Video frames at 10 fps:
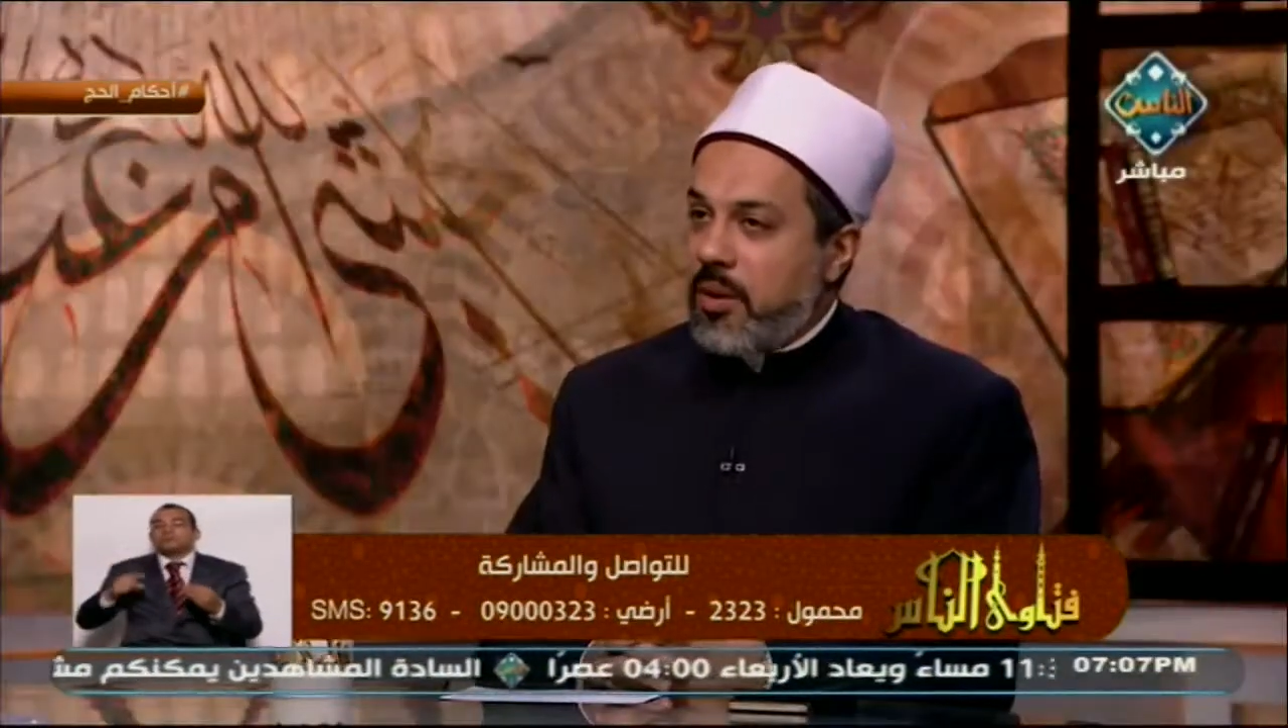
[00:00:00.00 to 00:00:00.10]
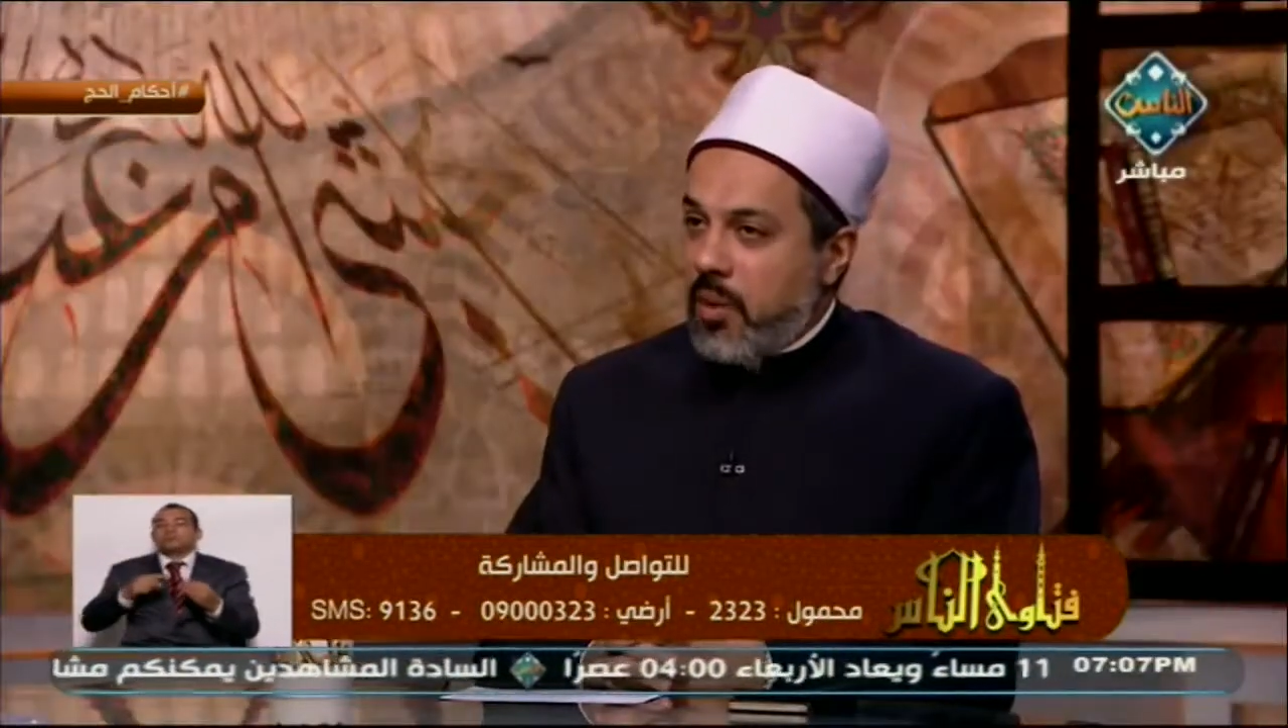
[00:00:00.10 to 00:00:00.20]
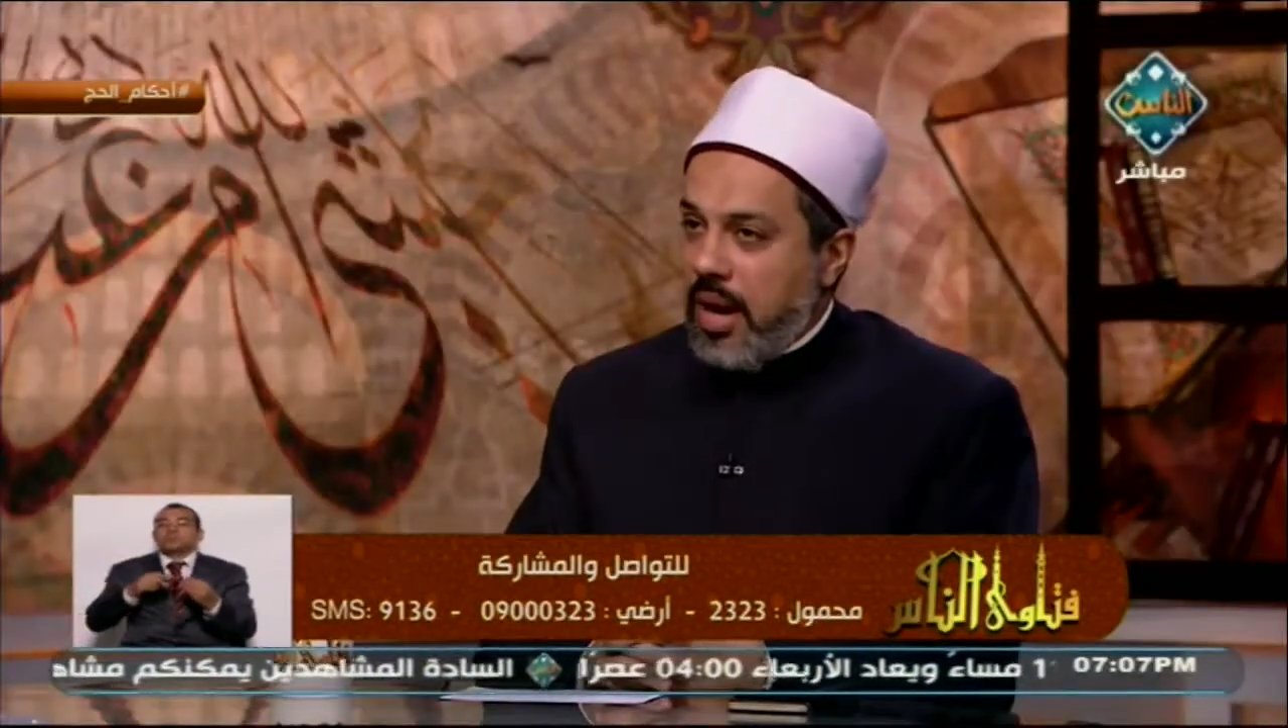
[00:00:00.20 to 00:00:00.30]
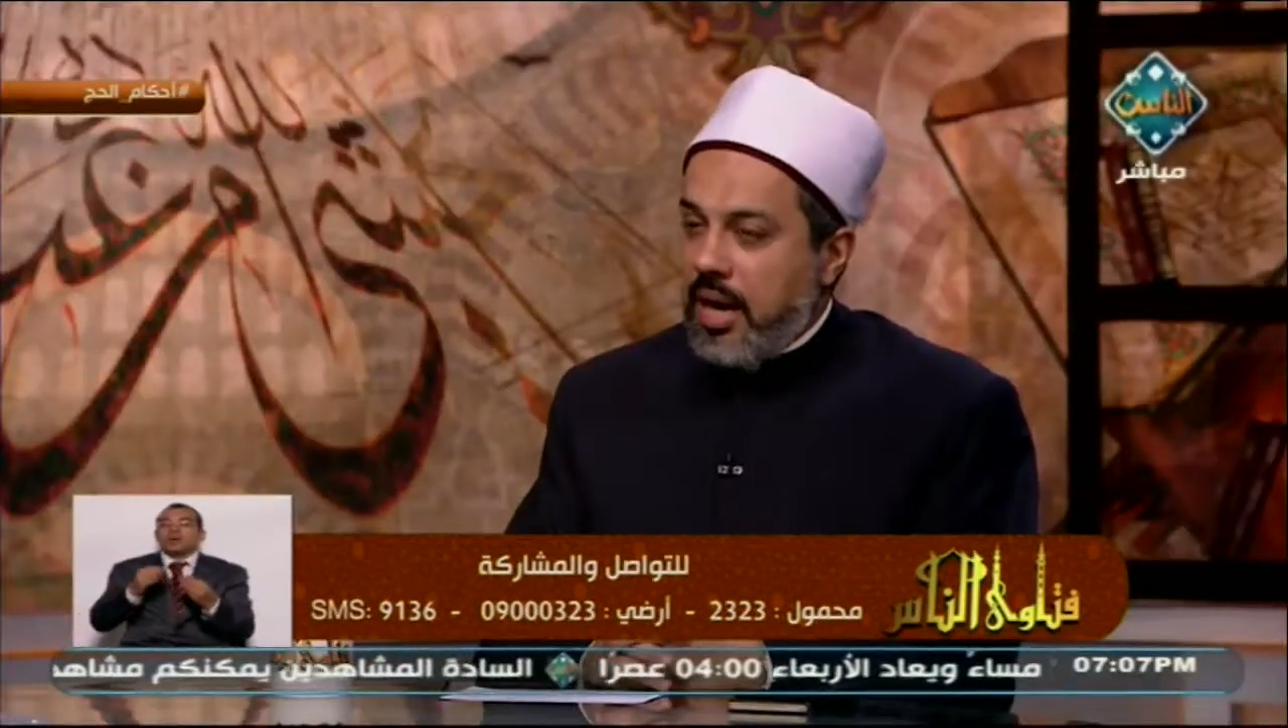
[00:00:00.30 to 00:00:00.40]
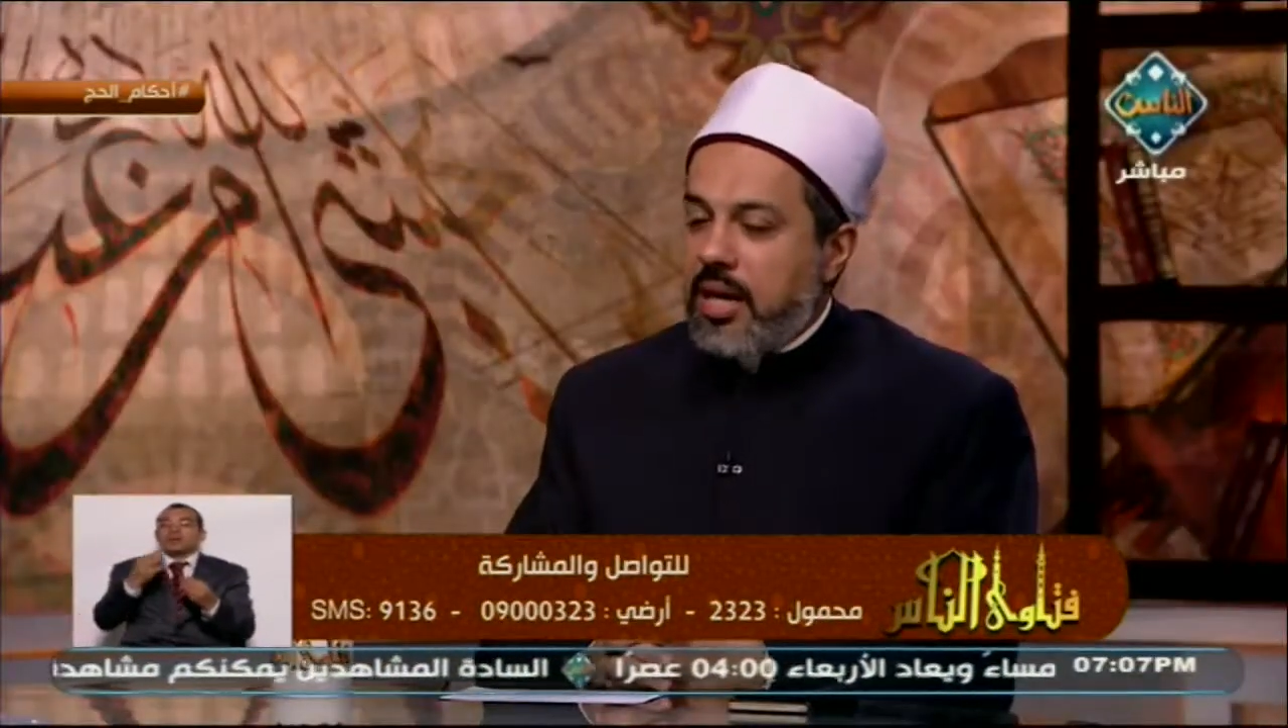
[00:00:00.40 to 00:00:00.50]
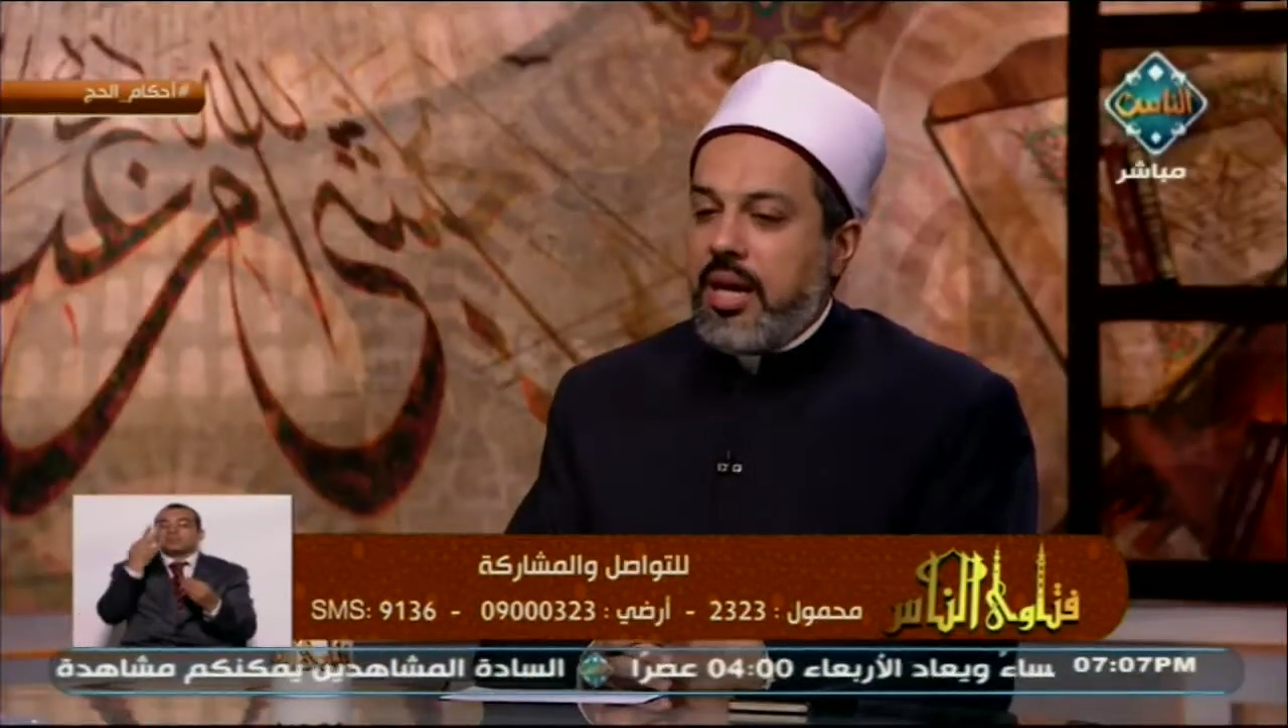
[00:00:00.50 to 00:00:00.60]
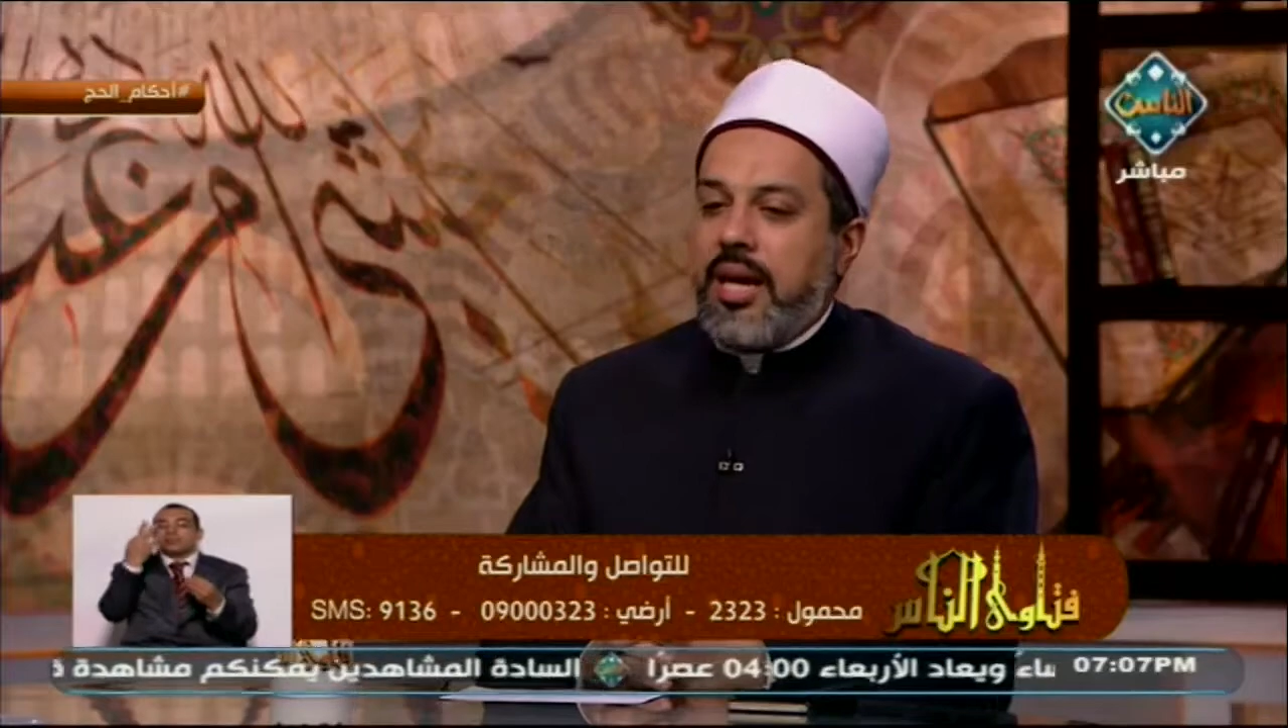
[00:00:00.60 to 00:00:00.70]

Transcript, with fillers: أنواع